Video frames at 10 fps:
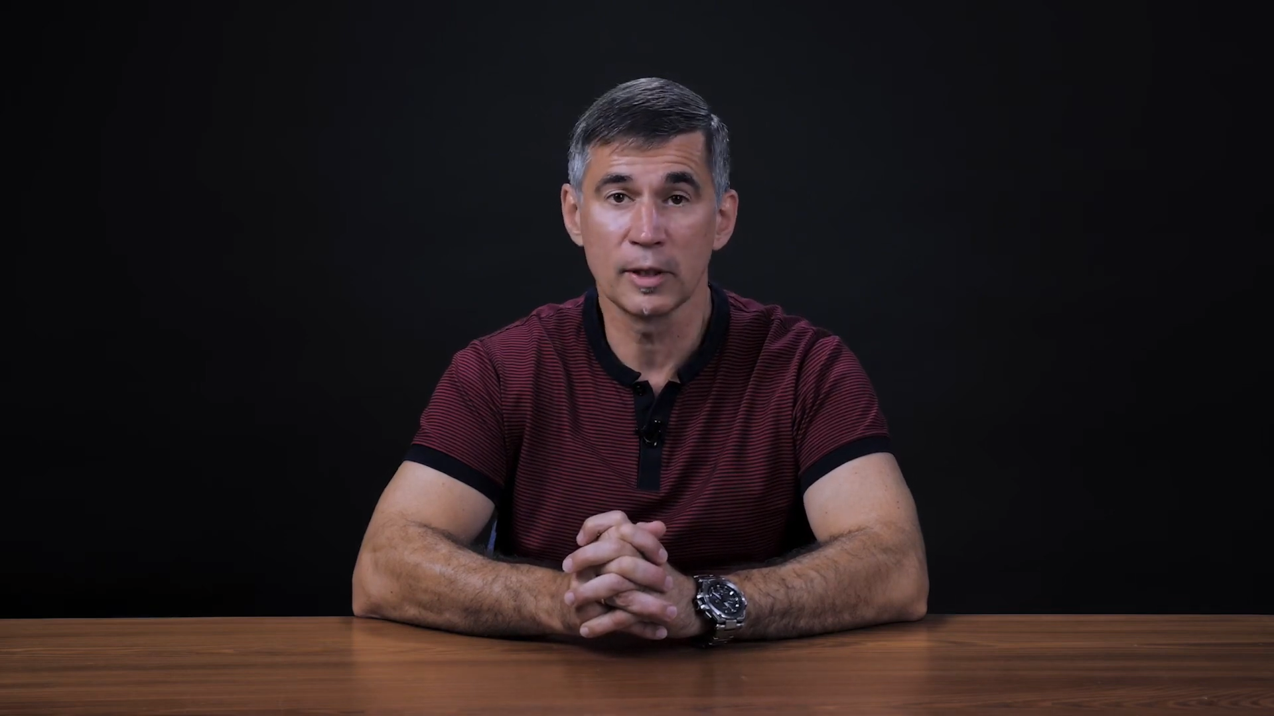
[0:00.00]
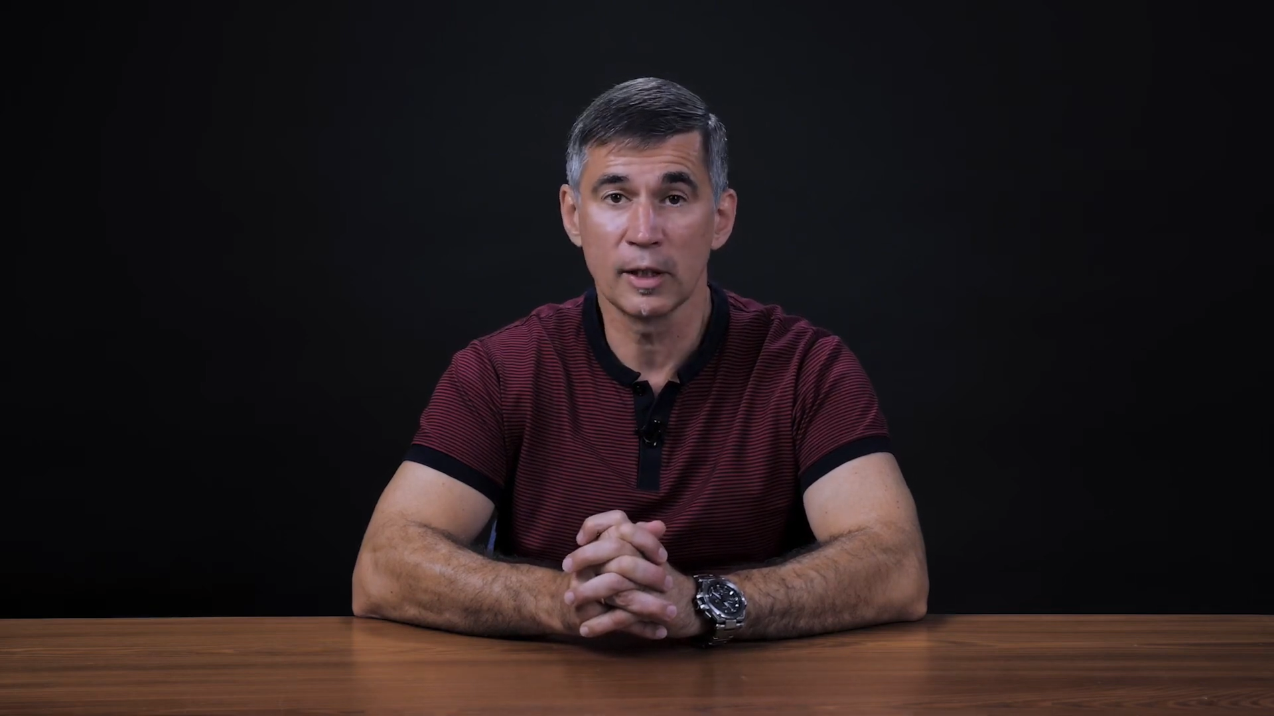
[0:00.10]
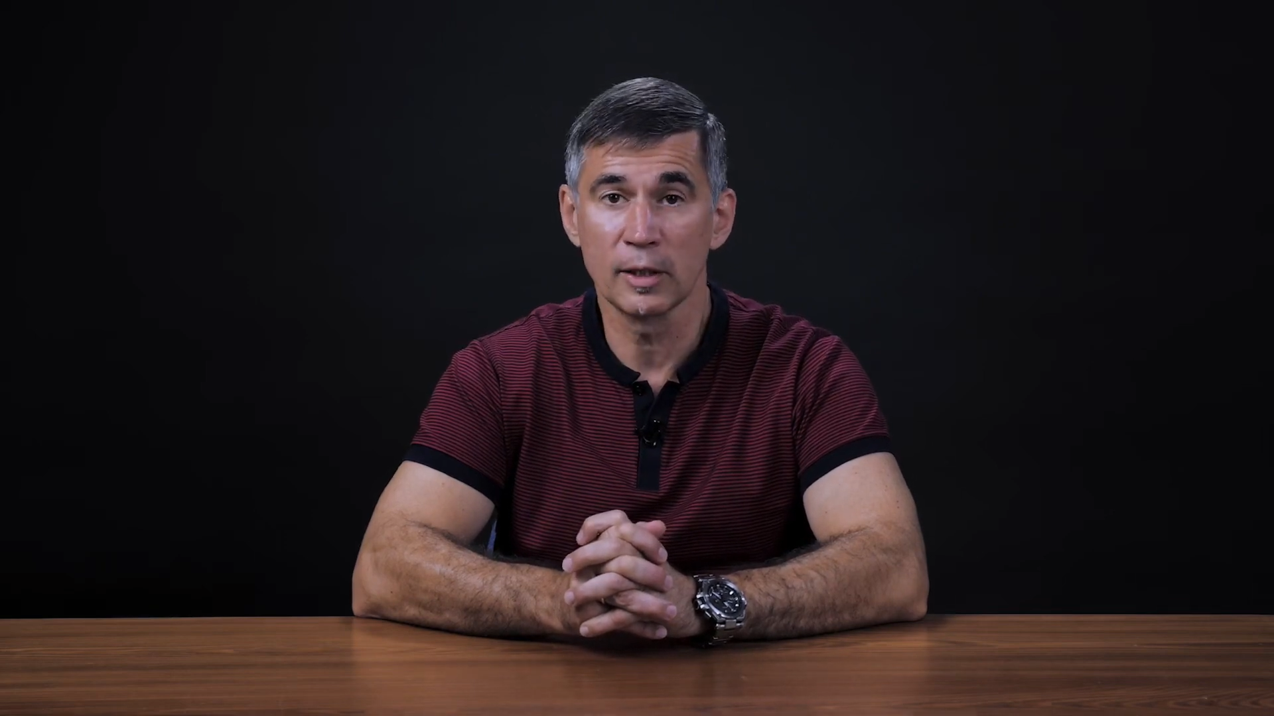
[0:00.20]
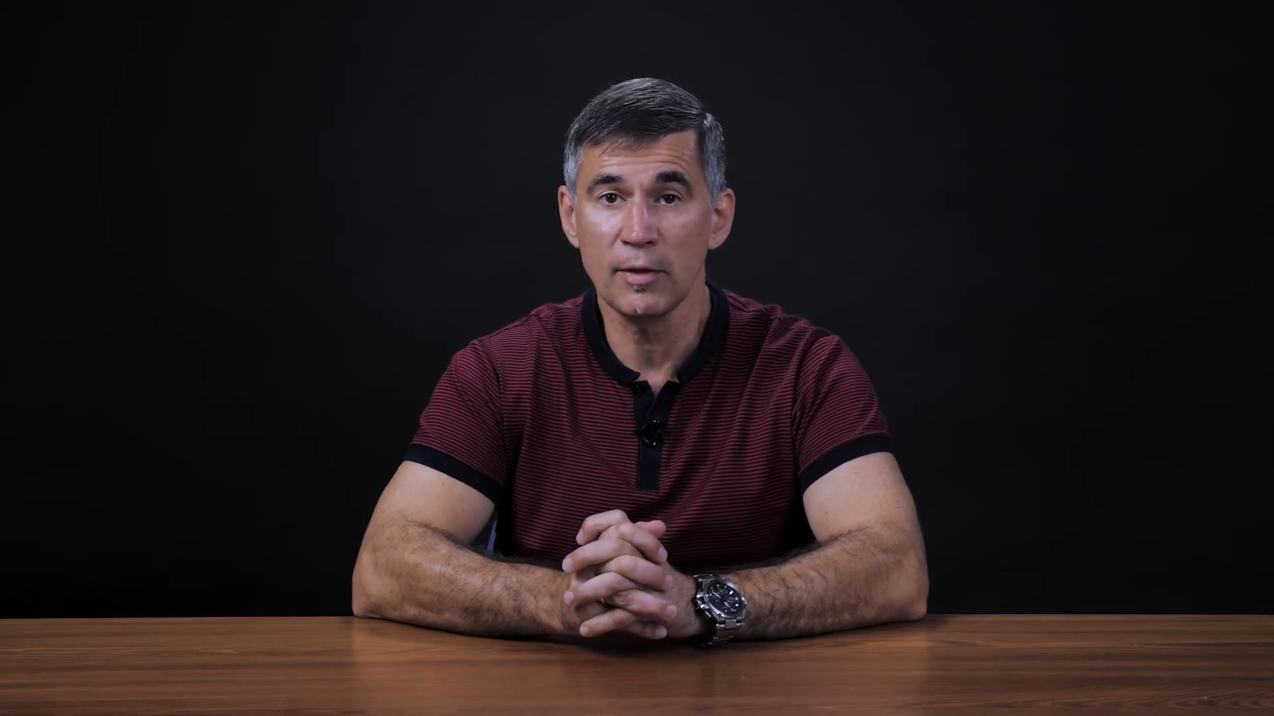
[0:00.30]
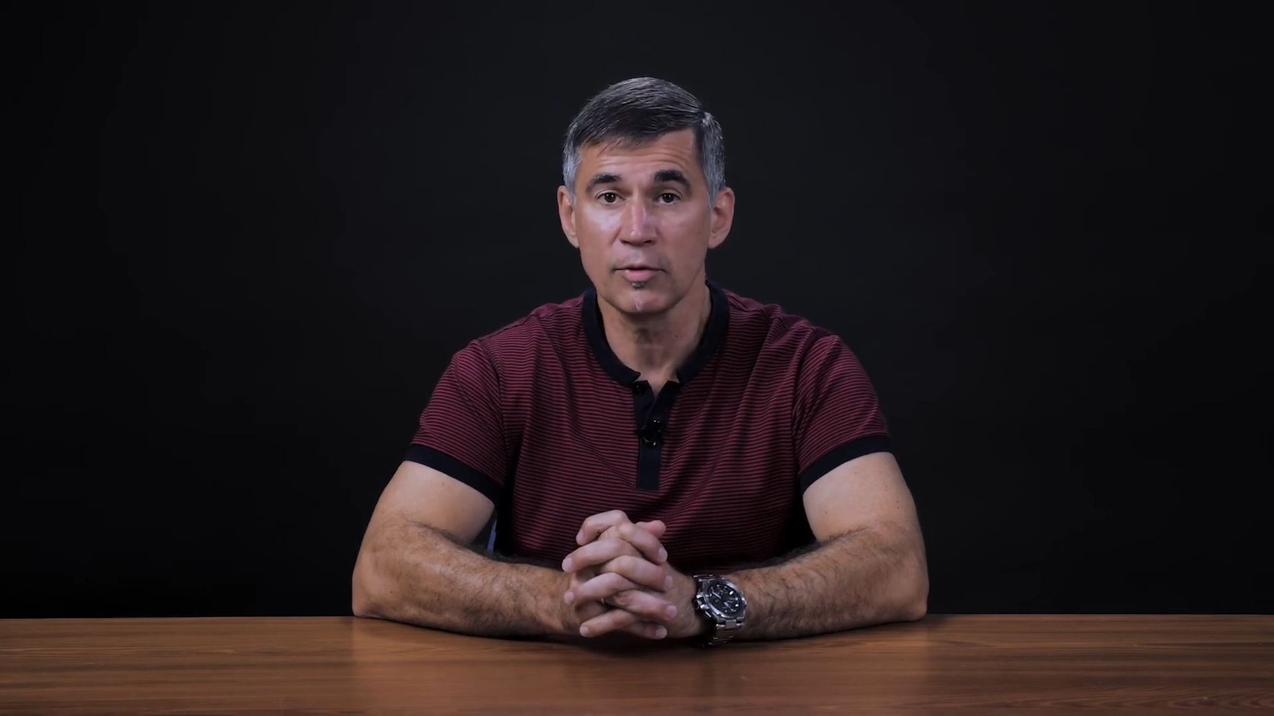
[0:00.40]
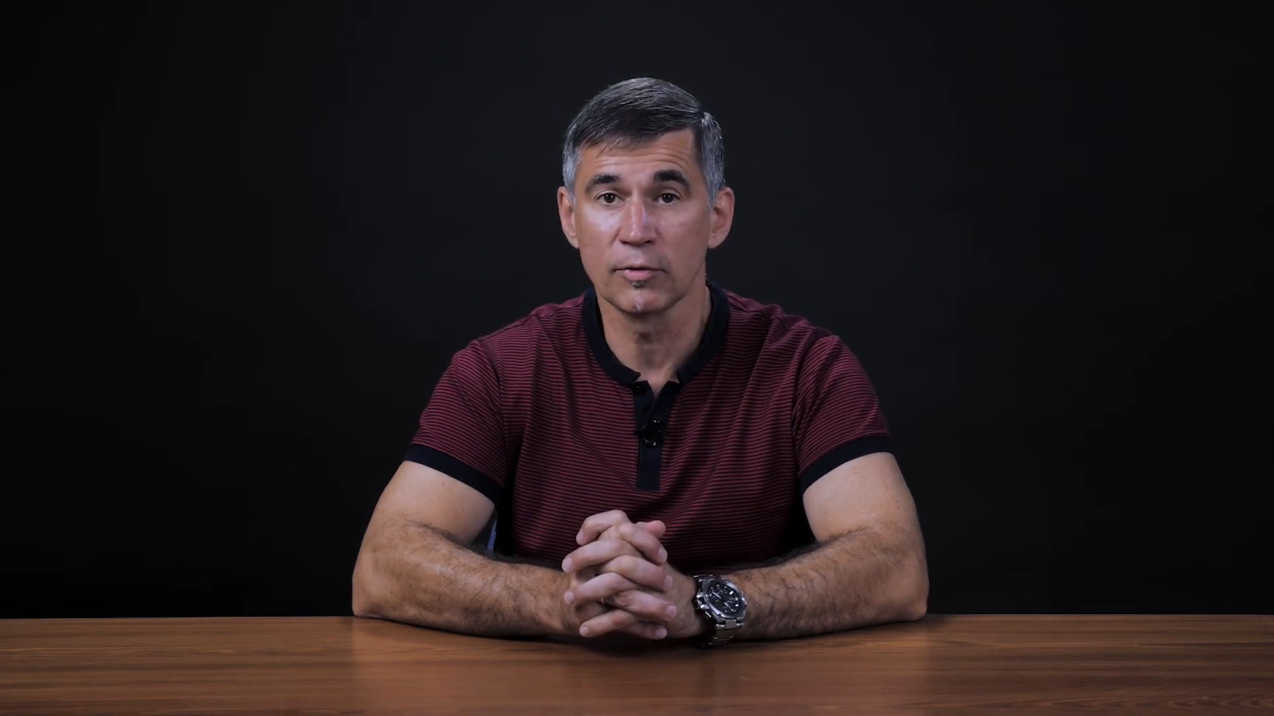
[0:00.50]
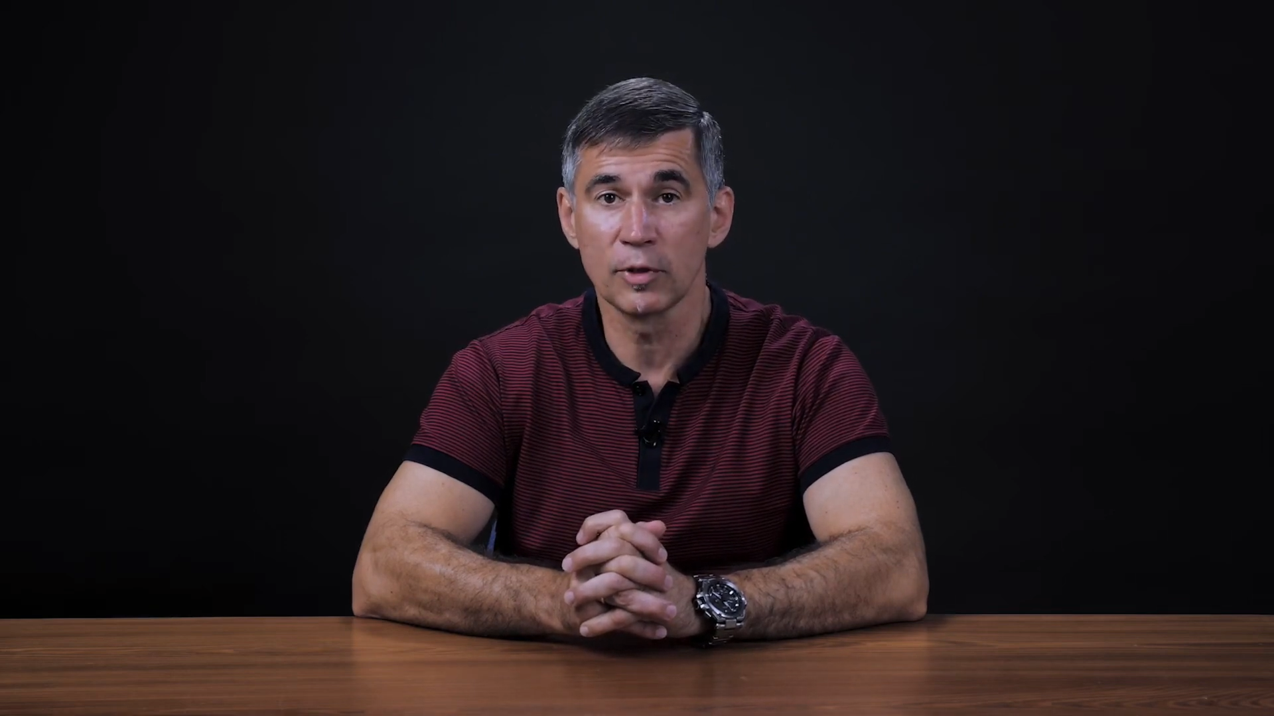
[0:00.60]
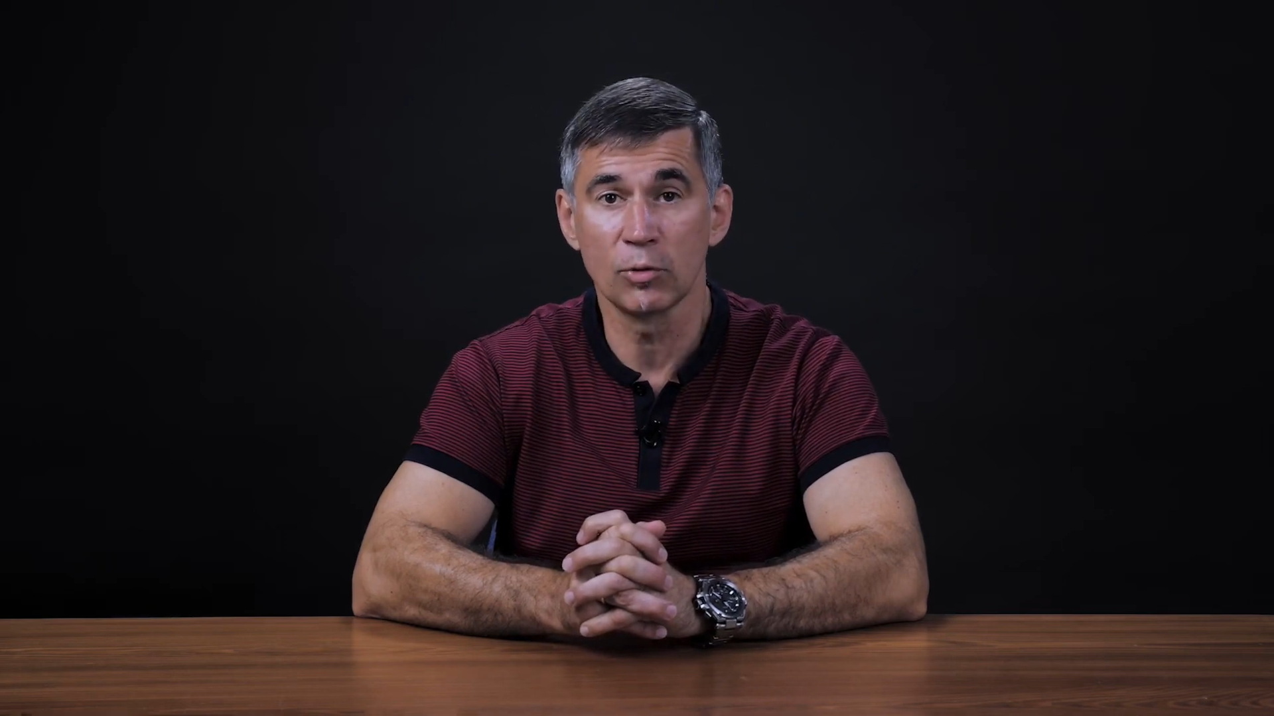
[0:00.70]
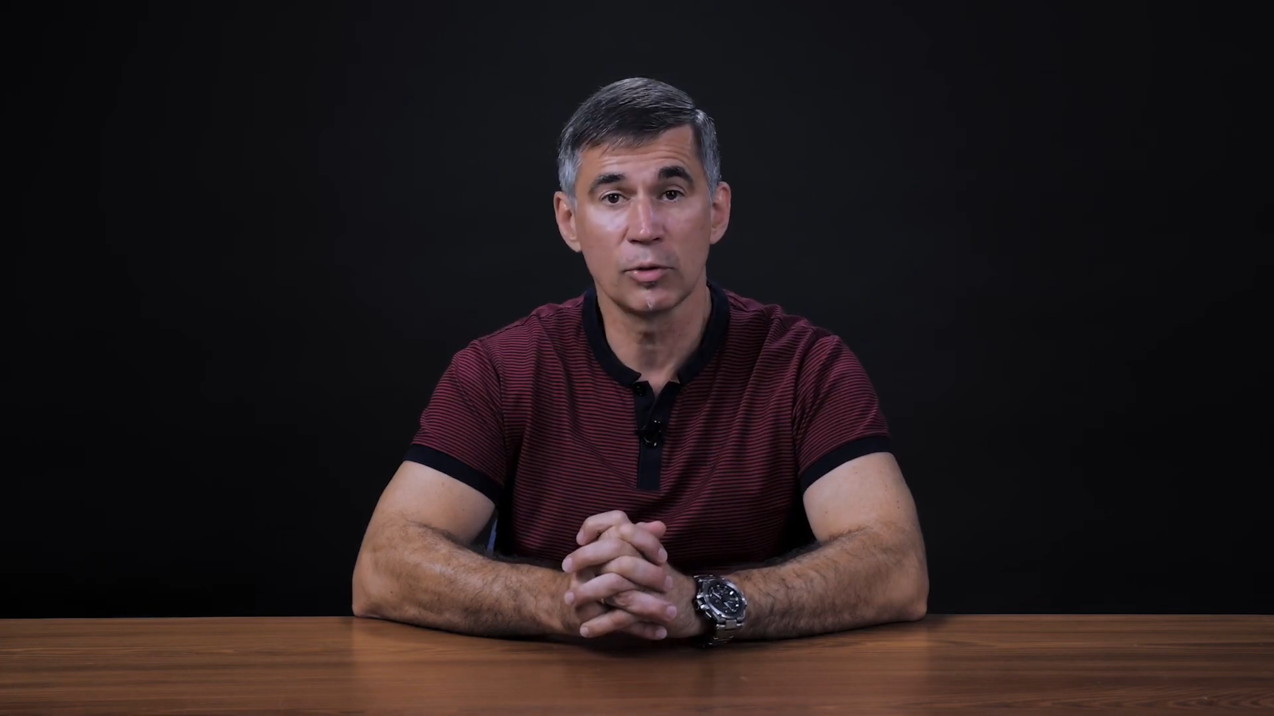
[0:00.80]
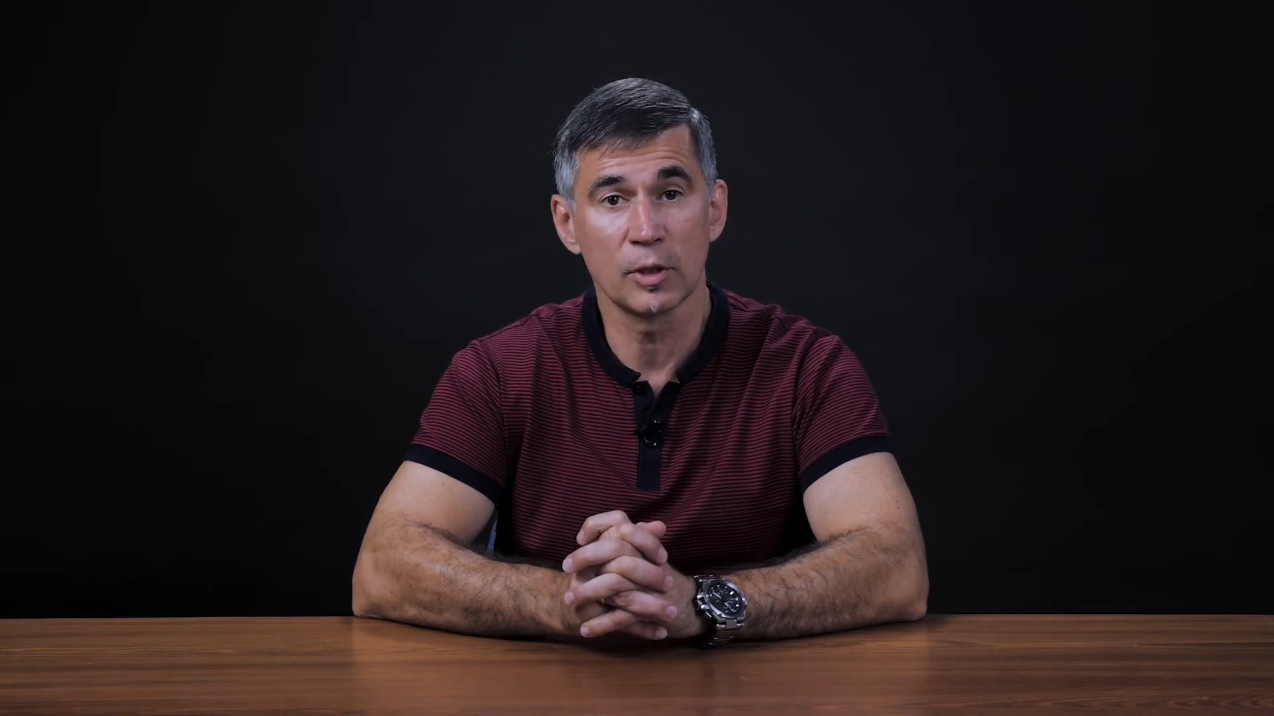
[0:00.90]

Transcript: окинавцев никто